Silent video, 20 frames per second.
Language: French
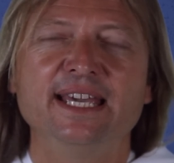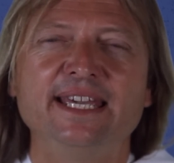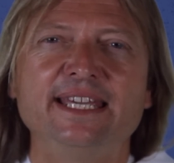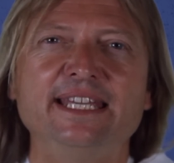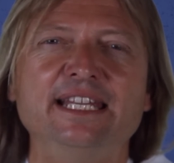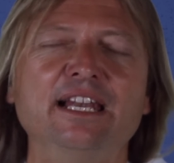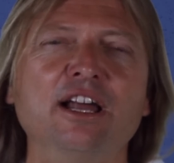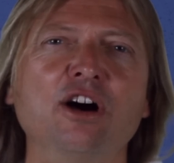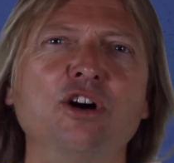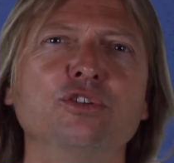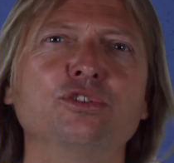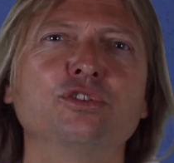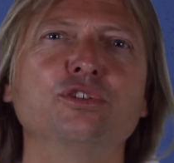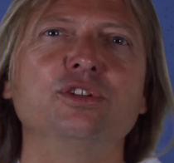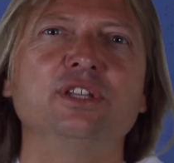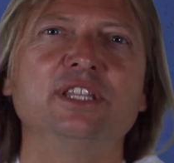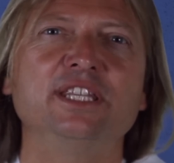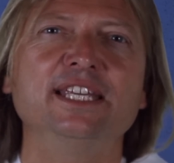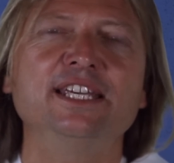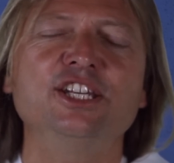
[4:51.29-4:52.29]
Il entre
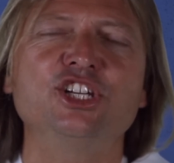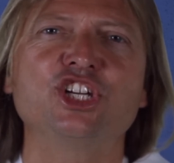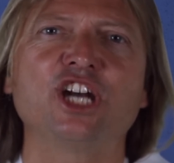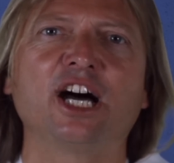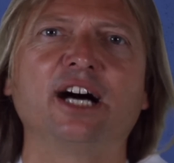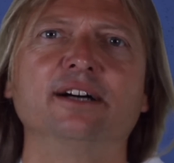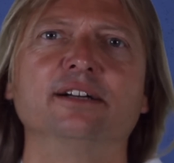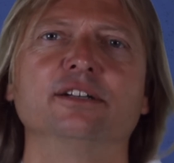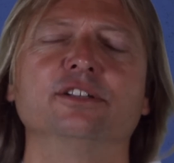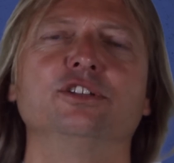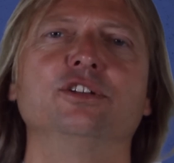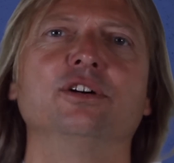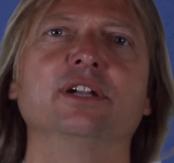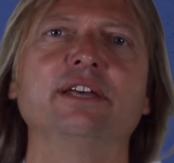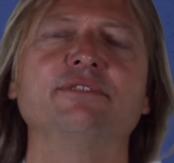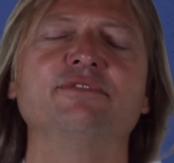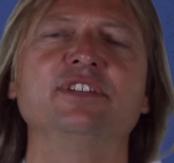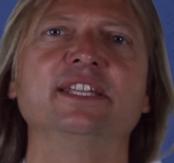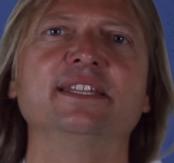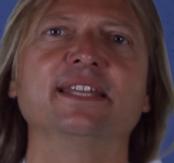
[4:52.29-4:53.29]
déjà dans
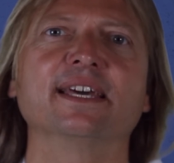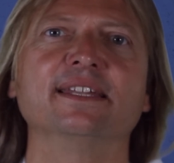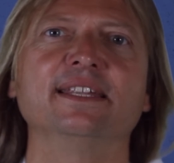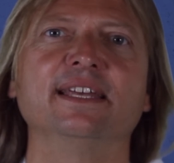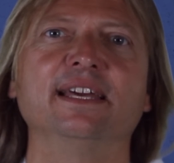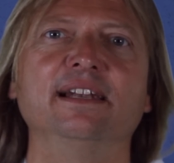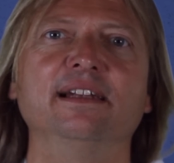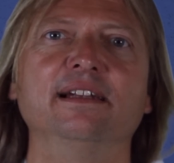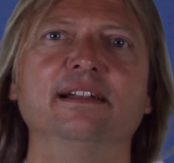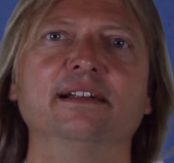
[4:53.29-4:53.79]
la vie éternelle.